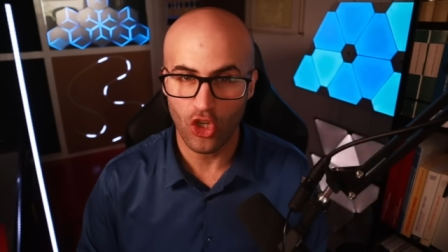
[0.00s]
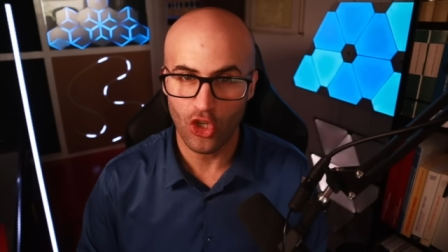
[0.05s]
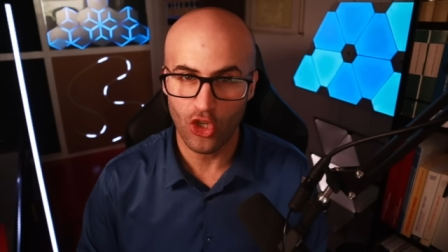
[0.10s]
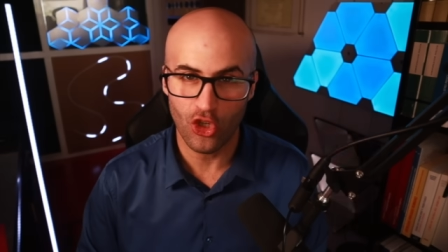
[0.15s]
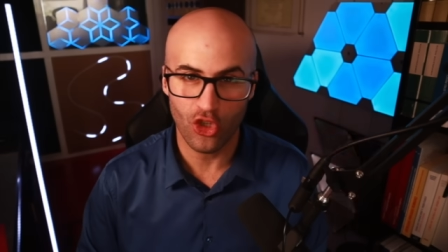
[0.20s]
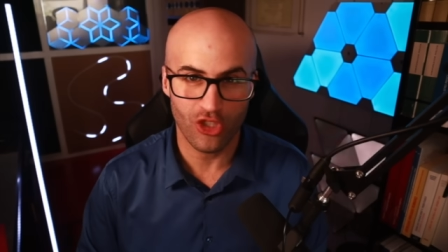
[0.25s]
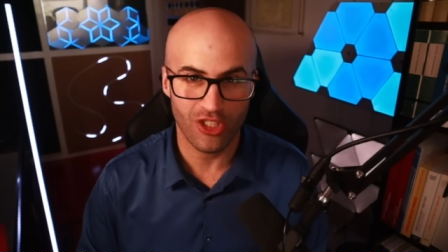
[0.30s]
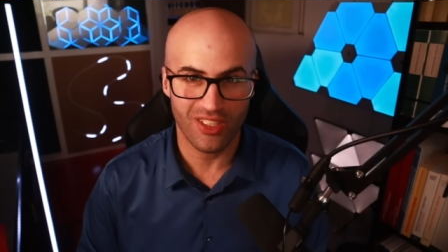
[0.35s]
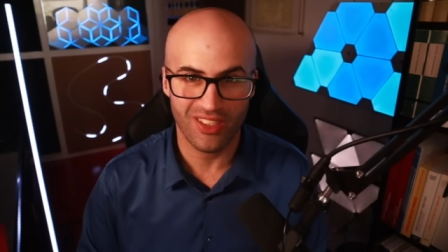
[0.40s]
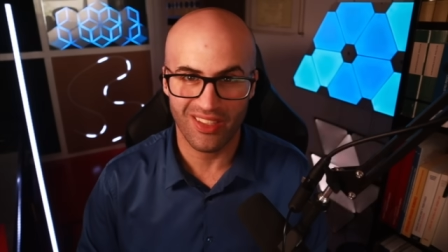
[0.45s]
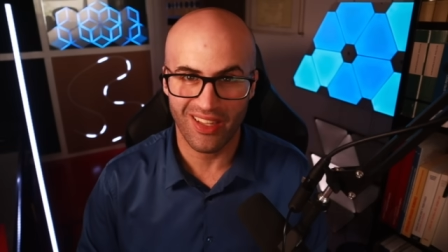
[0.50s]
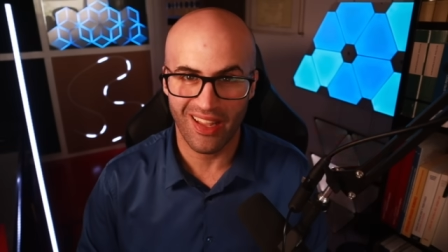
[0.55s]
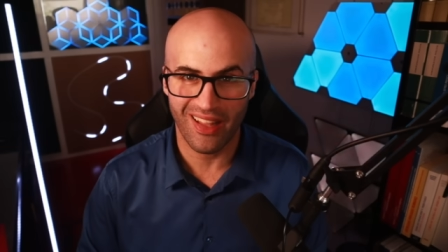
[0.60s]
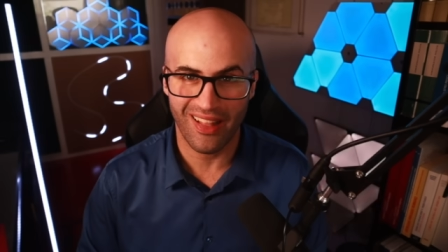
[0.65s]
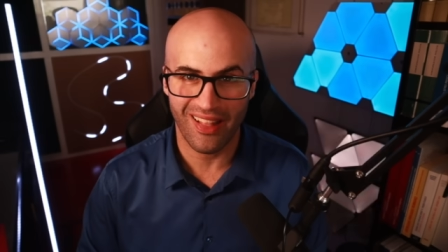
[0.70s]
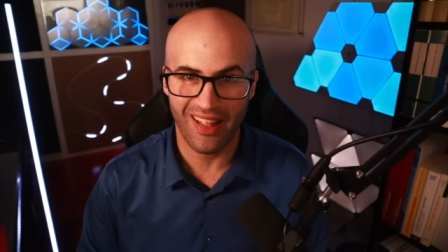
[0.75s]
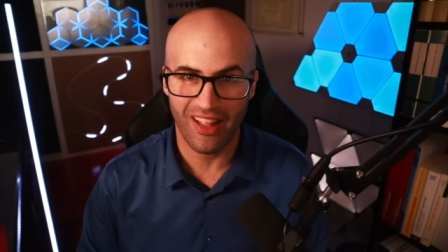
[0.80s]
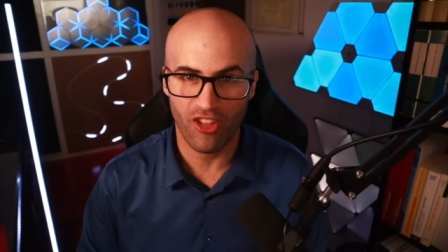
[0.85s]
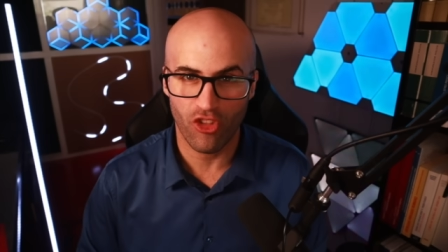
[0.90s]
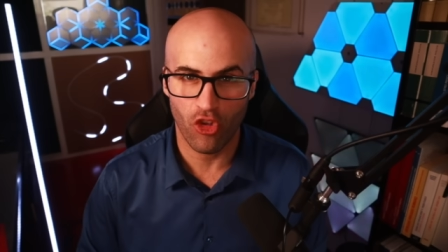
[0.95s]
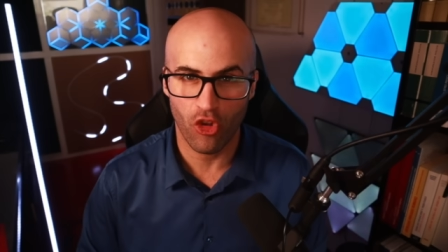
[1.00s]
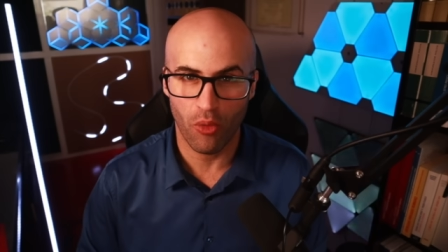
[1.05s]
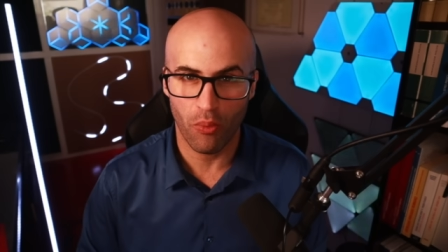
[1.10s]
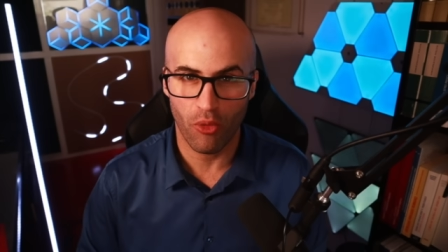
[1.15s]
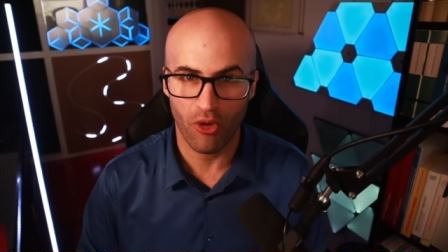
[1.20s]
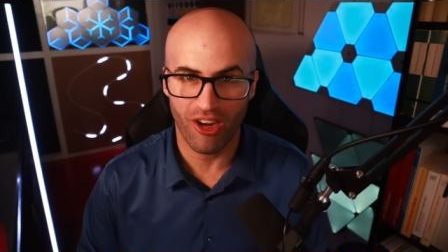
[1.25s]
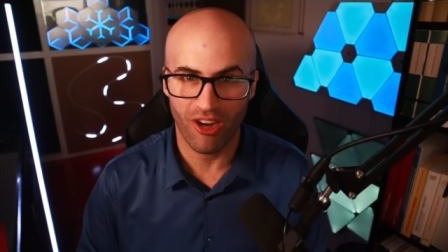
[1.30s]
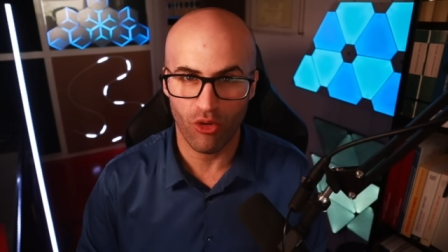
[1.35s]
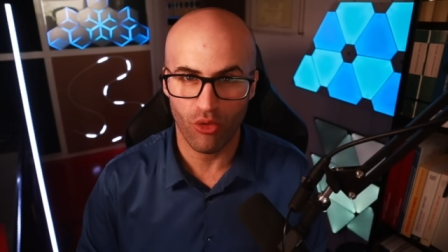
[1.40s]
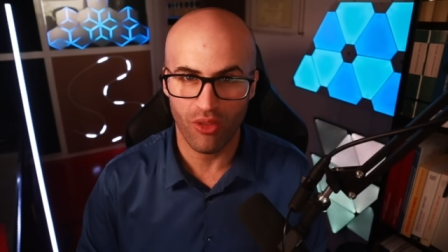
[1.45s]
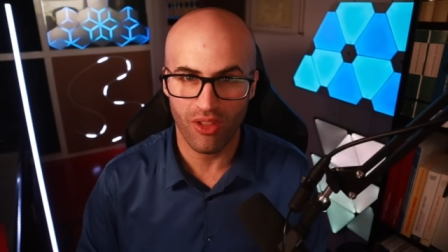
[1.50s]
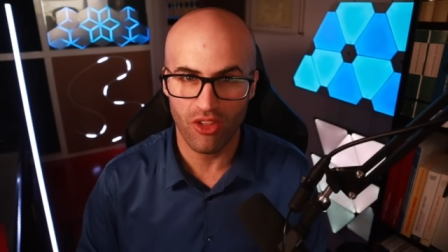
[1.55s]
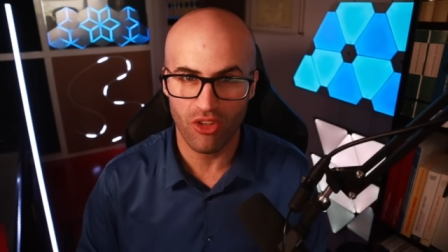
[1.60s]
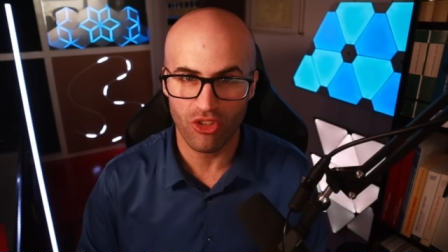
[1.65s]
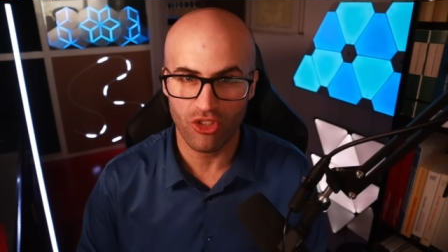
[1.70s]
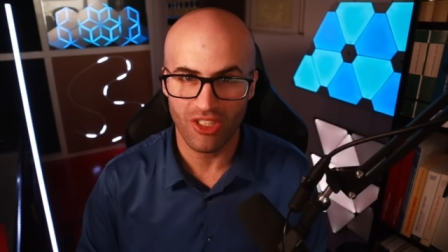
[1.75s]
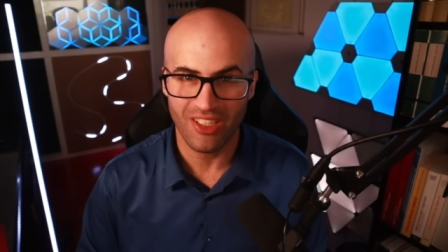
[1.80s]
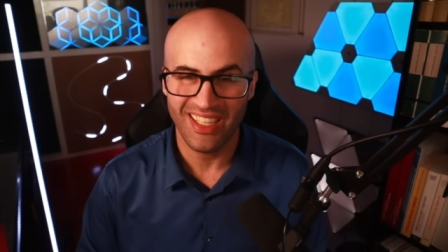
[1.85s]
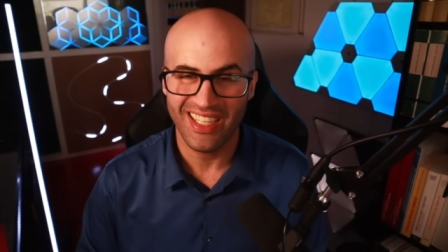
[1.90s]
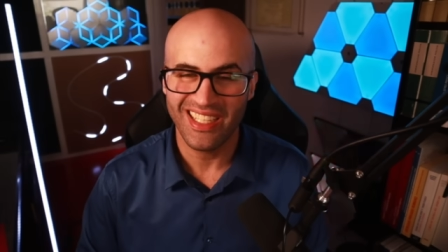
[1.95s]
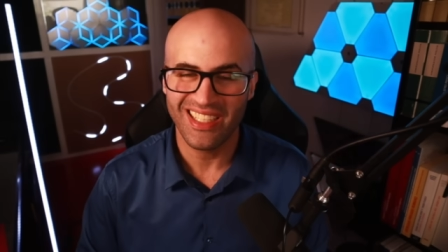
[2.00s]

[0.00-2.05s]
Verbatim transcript: no se estén dando por aludidos,